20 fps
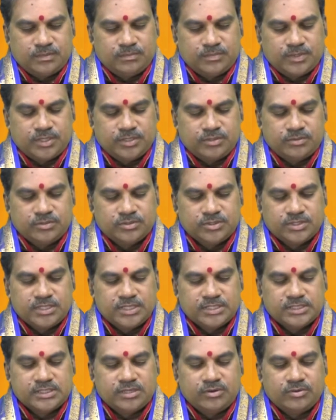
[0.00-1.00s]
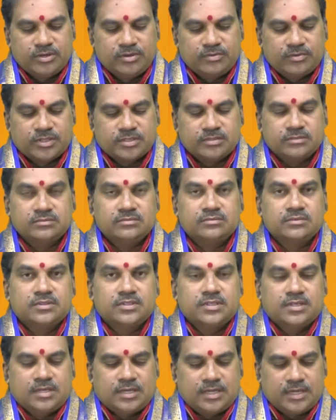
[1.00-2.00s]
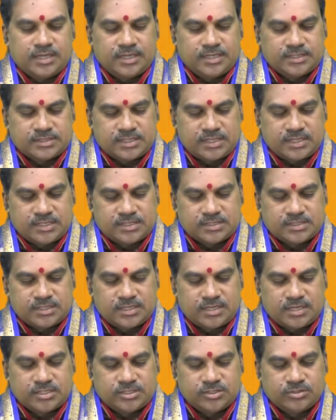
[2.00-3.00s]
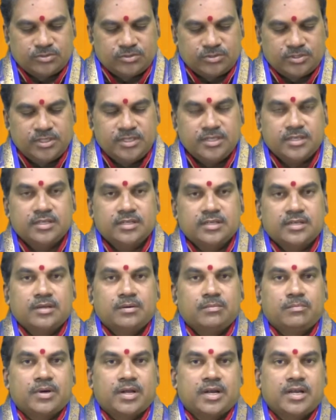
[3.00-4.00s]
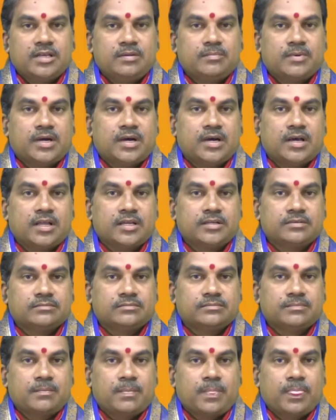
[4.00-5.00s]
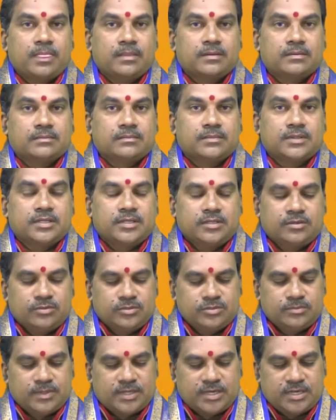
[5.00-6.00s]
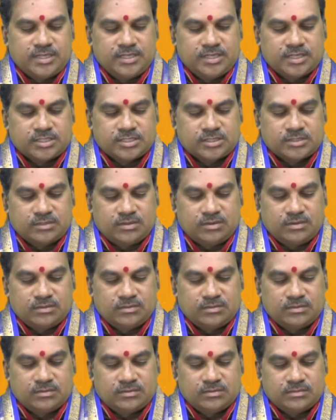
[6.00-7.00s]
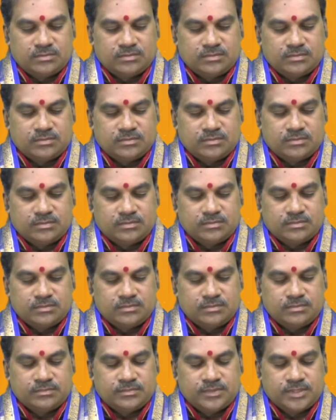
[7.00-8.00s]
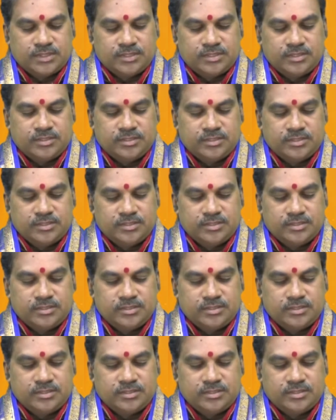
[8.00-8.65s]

మరి ఈరోజు గజగౌరి వ్రతం అలాగే సంకష్టహర చతుర్థి భరణీ మహాలయం మరి ఈరోజు భరణీ నక్షత్రంలో మరి ఈ